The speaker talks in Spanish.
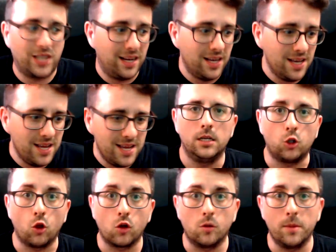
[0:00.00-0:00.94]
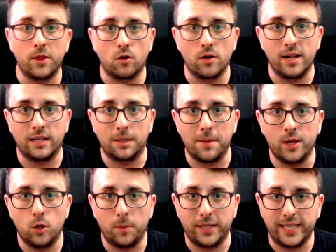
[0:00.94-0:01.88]
O sea, y todo comenzó con el
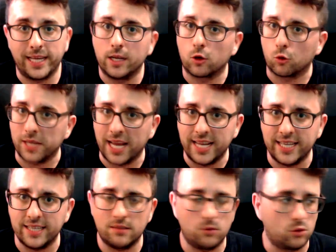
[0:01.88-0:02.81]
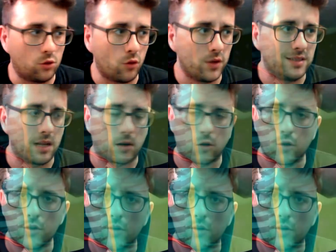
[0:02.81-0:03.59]
tema de Lopetegui, Rubiales, todo este